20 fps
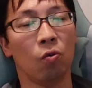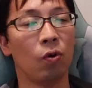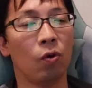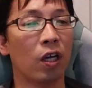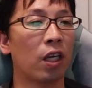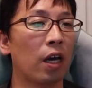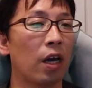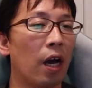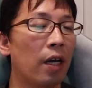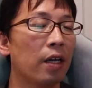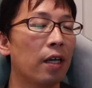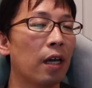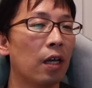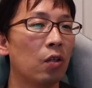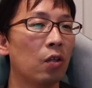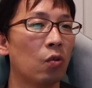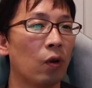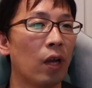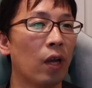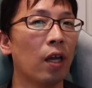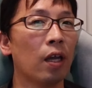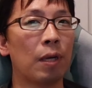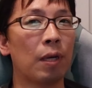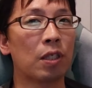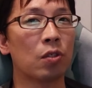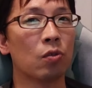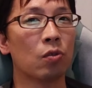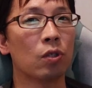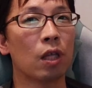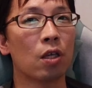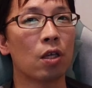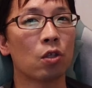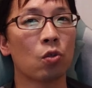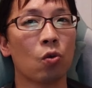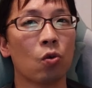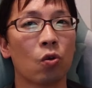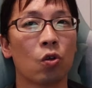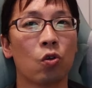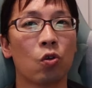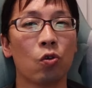和気あいあいとね、バス運転手
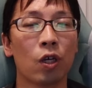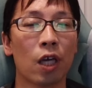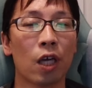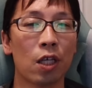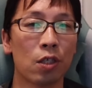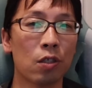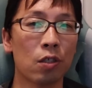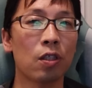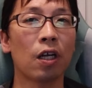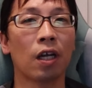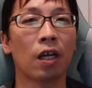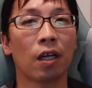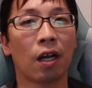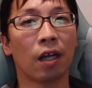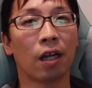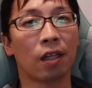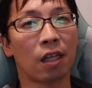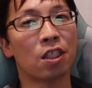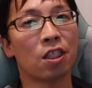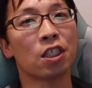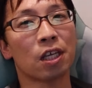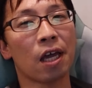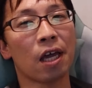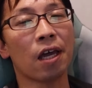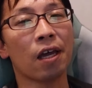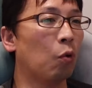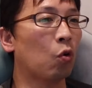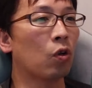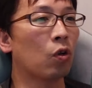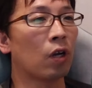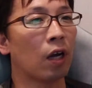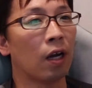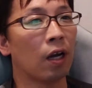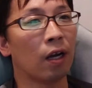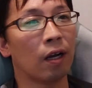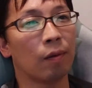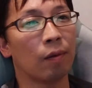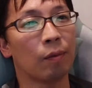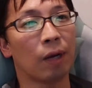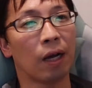の休憩室って形で僕
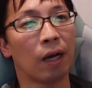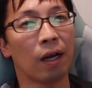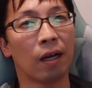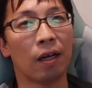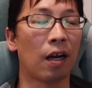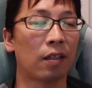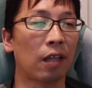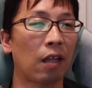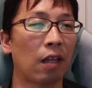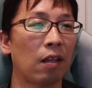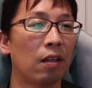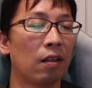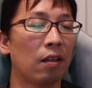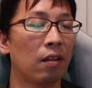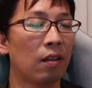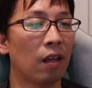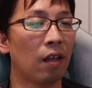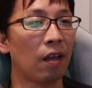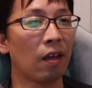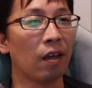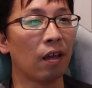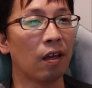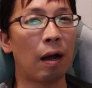がまあ語ってで、